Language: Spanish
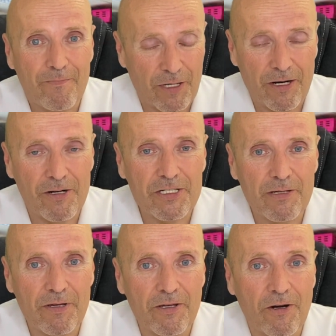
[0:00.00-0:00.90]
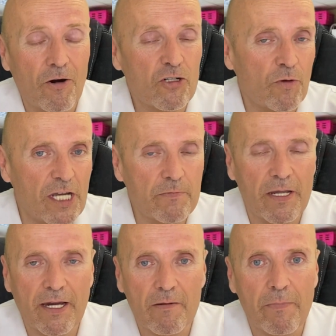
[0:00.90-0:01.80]
Pues en este vídeo os voy a
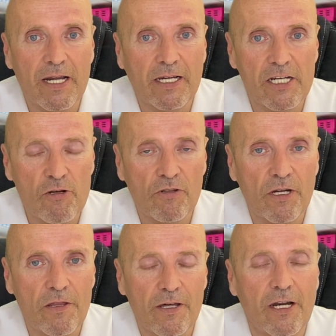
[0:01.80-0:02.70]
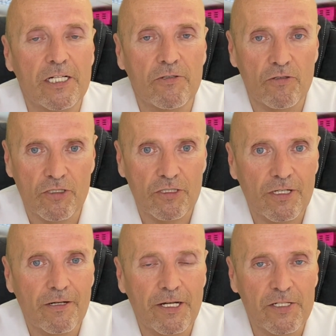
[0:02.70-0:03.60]
explicar para qué se utilizan las dos
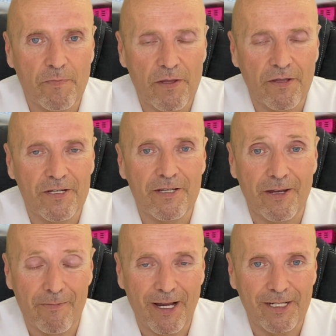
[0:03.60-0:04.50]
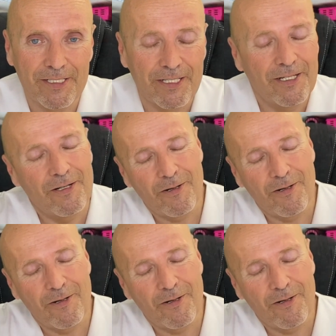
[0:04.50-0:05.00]
especies de animales.